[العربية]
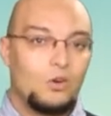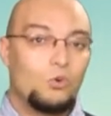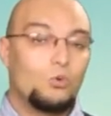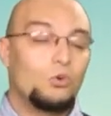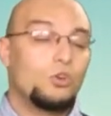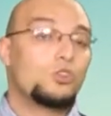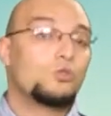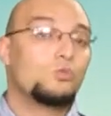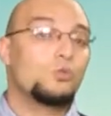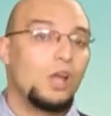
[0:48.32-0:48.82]

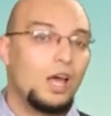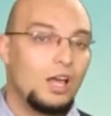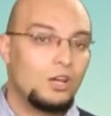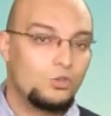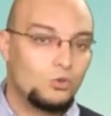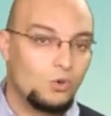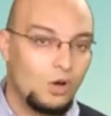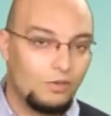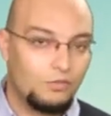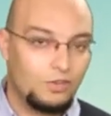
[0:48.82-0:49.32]
ونجم
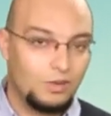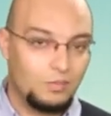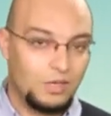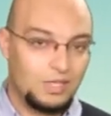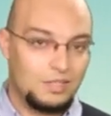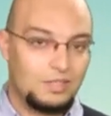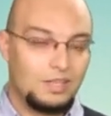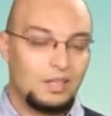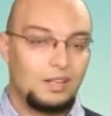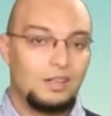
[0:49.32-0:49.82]
نعالجوها في
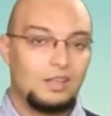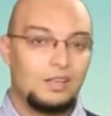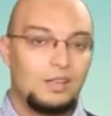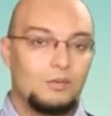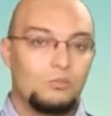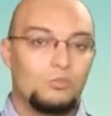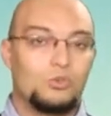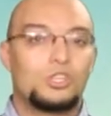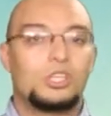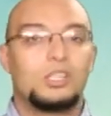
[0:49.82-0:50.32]
المنزل
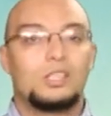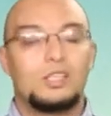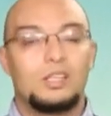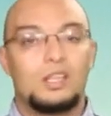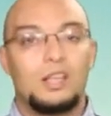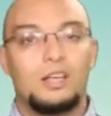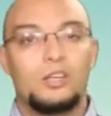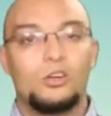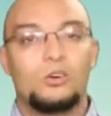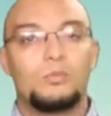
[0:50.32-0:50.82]

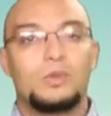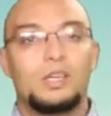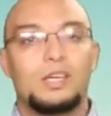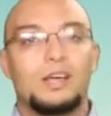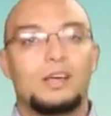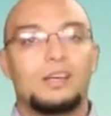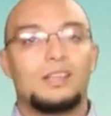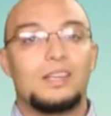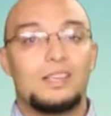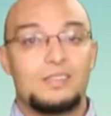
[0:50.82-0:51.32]
مشكلتنا اليوم
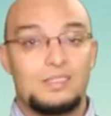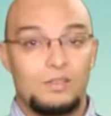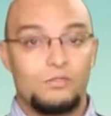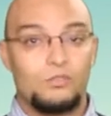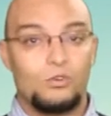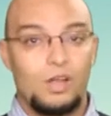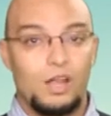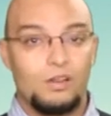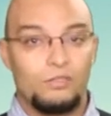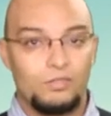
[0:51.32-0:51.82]
هي
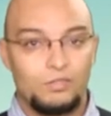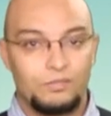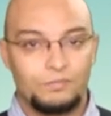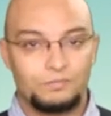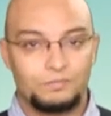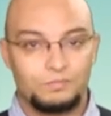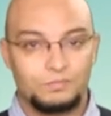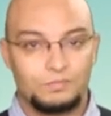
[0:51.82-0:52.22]
نزيف الأنف